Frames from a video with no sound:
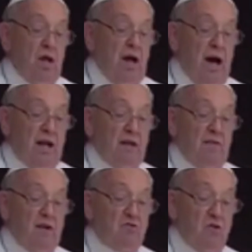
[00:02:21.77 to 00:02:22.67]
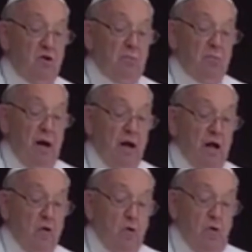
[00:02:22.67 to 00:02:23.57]
lường tóm
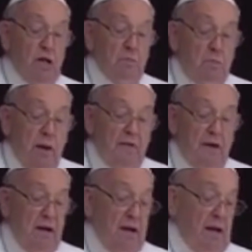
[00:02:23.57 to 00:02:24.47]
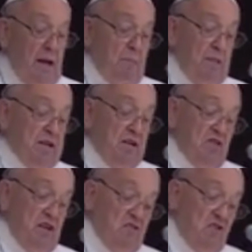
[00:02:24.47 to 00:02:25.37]
lại bánh đích thực là chúa
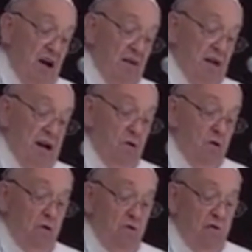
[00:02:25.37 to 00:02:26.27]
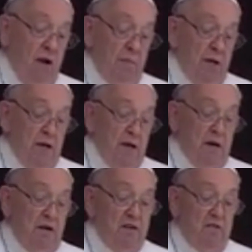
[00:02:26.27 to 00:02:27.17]
giêsu là con yêu
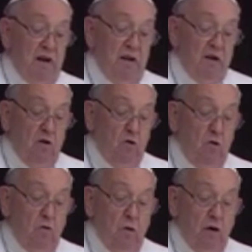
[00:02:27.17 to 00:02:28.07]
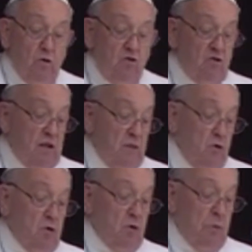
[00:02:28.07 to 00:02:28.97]
dấu đã làm người
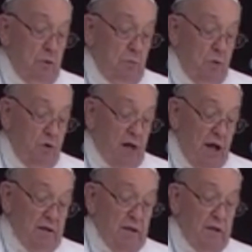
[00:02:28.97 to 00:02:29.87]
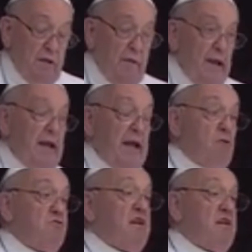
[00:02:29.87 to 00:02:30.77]
đấng đã đến chia sẻ sự
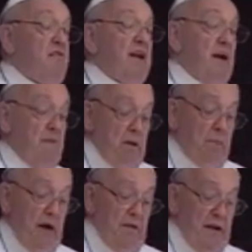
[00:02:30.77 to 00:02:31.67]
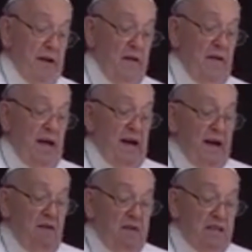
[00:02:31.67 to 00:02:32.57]
nghèo khó của chúng ta để
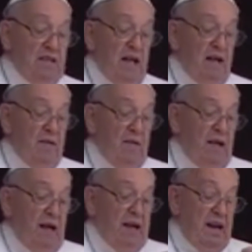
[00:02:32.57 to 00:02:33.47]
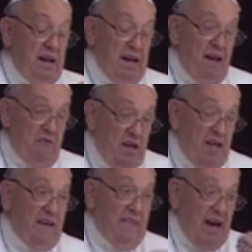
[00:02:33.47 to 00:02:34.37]
hướng dẫn chúng ta đến niềm
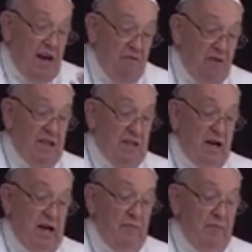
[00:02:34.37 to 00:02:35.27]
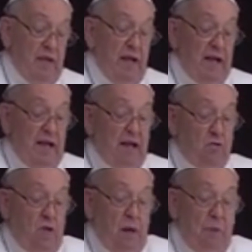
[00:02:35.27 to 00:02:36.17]
vui hiệp thông trọn vẹn với thiên
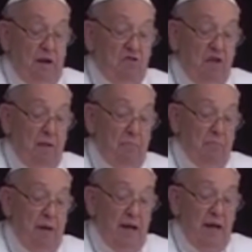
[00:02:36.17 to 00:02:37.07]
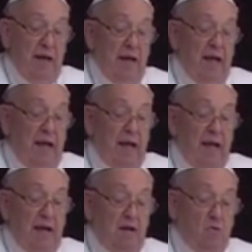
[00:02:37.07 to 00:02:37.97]
chúa và với anh chị em
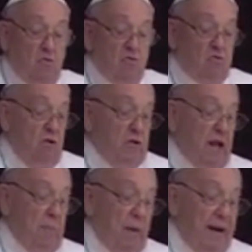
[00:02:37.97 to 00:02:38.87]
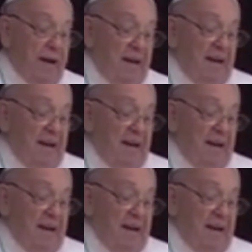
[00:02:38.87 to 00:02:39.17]
chúng ta của cải